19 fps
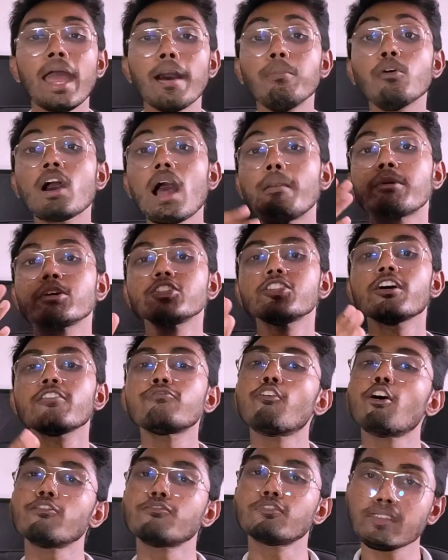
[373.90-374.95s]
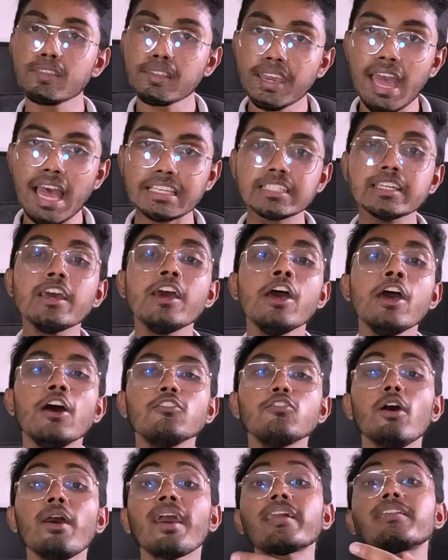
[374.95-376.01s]
এবং আমরা যদি এর ফ্রন্ট ফেসিংয়ে আসি
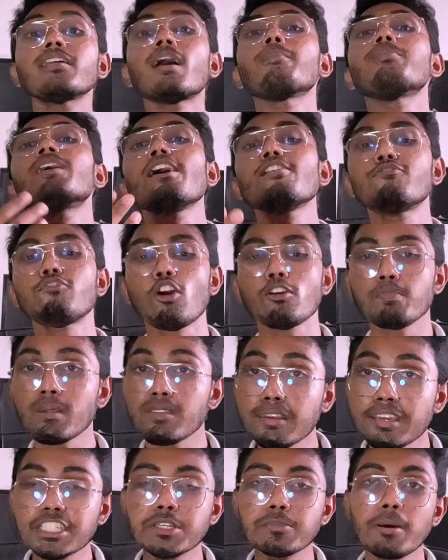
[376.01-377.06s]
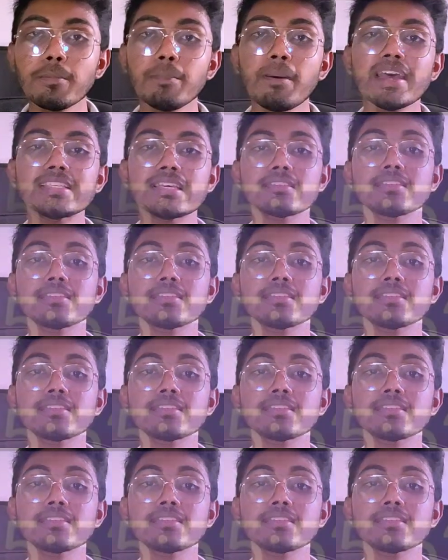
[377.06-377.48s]
তো এক্ষেত্রে আপনারা এর ফ্রন্ট ফেসিং হিসেবে পেয়ে